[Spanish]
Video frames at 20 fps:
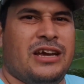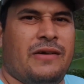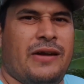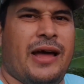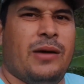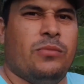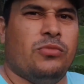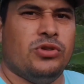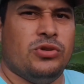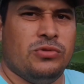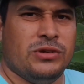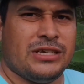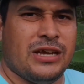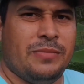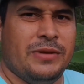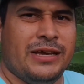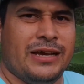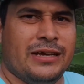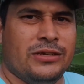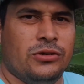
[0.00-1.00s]
Ya hablamos de
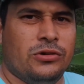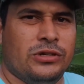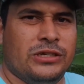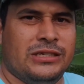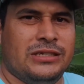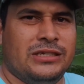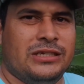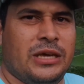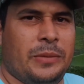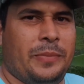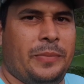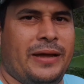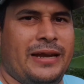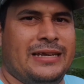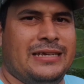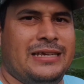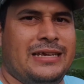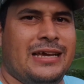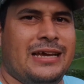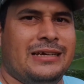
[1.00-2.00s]
unas aplicaciones que
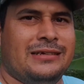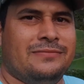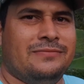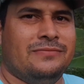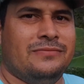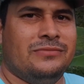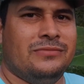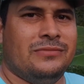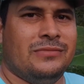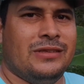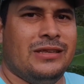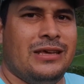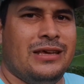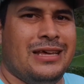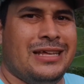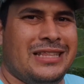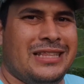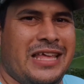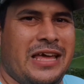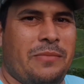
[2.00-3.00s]
parecían
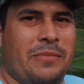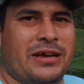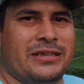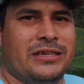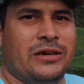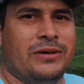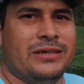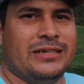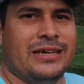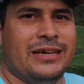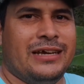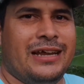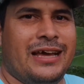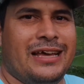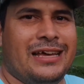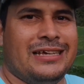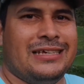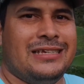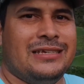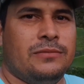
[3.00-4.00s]
demasiado
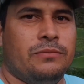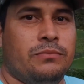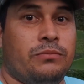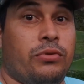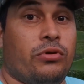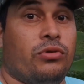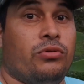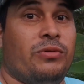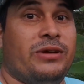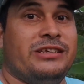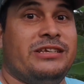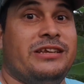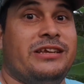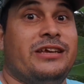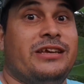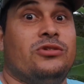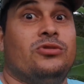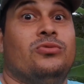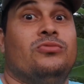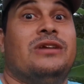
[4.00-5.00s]
exageradas, por no
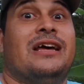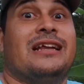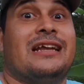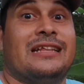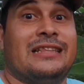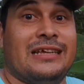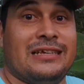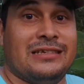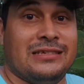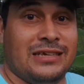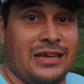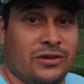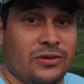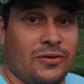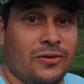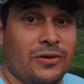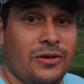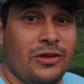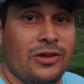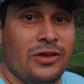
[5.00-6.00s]
decir que son unas ratas,
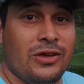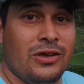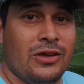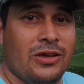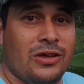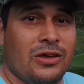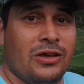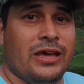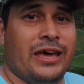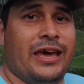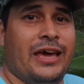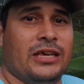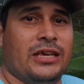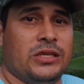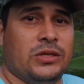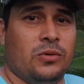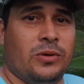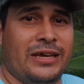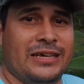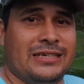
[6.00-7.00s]
¿cierto?
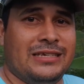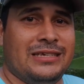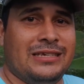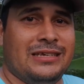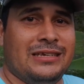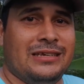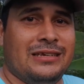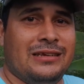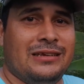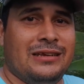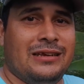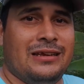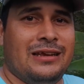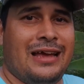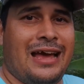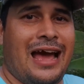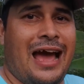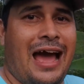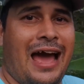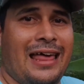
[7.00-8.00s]
Esto es
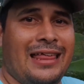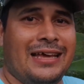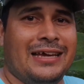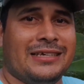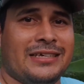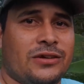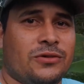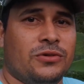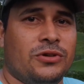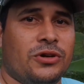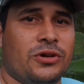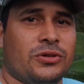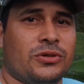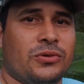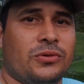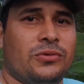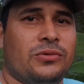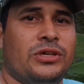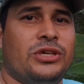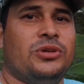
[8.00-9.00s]
ADS
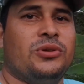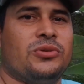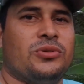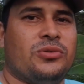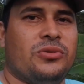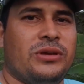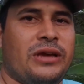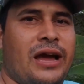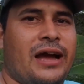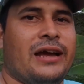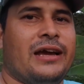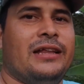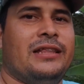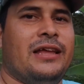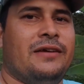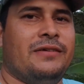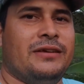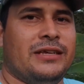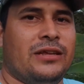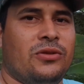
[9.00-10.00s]
Curioso y yo soy
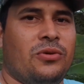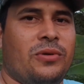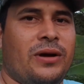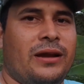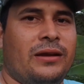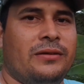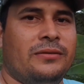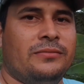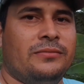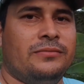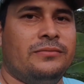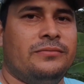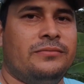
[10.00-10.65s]
Ángel David Sandoval.